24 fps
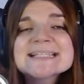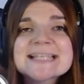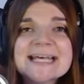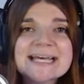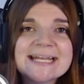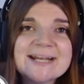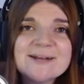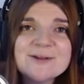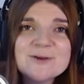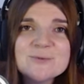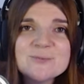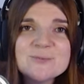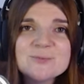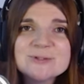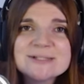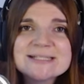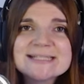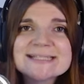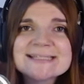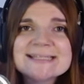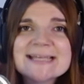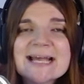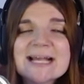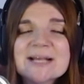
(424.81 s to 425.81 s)
seinen
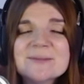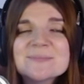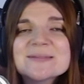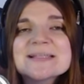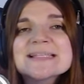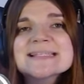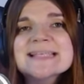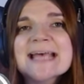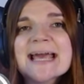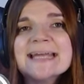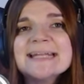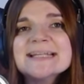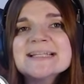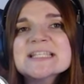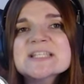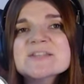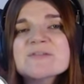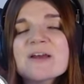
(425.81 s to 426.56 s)
Geburtstag mit seinen